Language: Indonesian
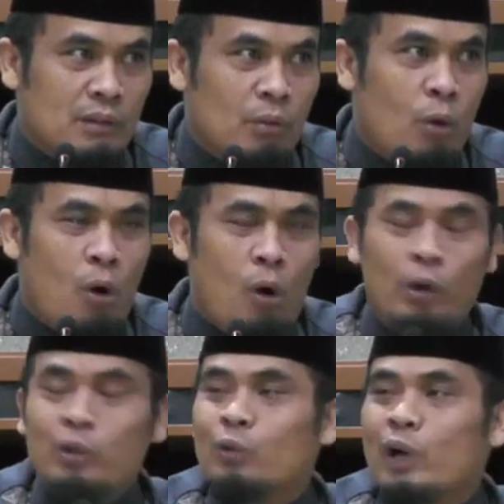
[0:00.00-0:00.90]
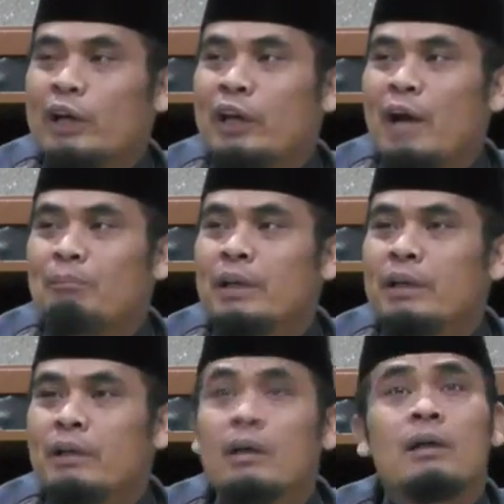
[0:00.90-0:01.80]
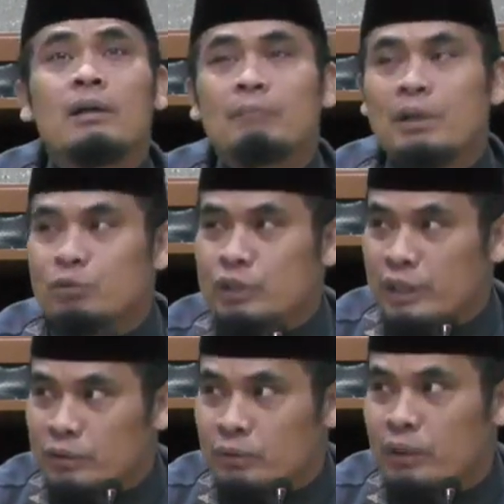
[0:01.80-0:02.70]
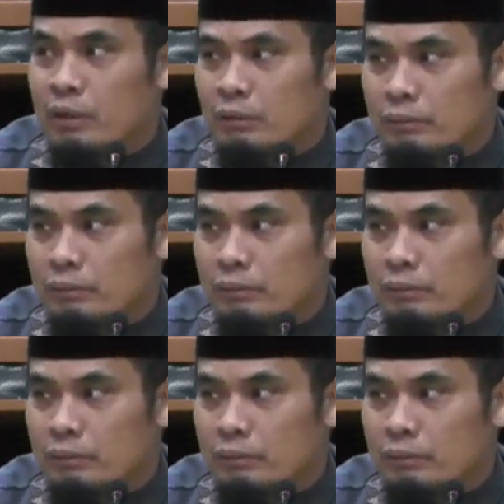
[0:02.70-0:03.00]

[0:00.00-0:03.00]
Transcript: Oh, itu kan nabi manusia juga